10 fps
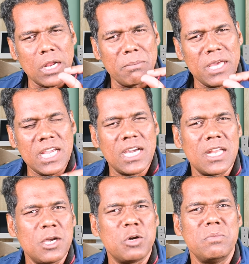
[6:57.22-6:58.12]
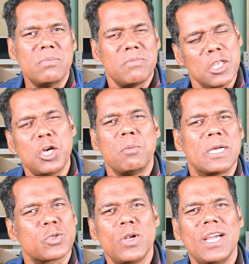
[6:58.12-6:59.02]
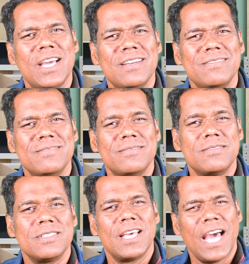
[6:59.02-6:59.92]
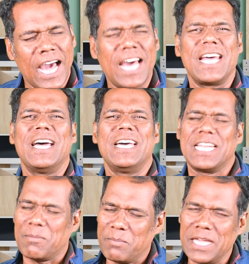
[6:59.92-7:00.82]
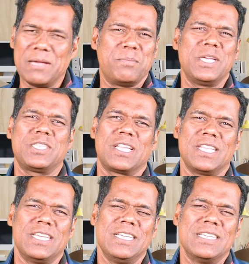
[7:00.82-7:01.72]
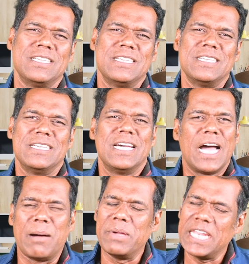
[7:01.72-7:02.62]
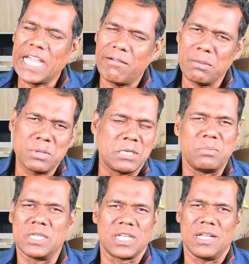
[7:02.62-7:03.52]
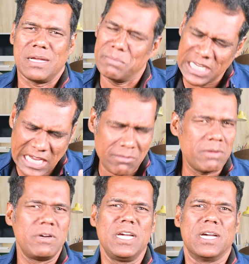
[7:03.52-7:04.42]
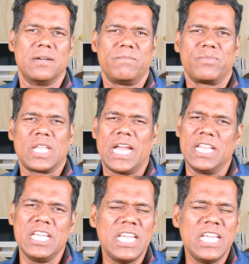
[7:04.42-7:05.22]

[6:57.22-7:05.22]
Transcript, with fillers: ஒரு அமெரிக்கருக்கும் இருக்குமா சொல்லுங்க ஆனா நம்ம இங்க பேசுறது அமெரிக்காவை பற்றி பேசல அமெரிக்காவை விடுங்க அல்லது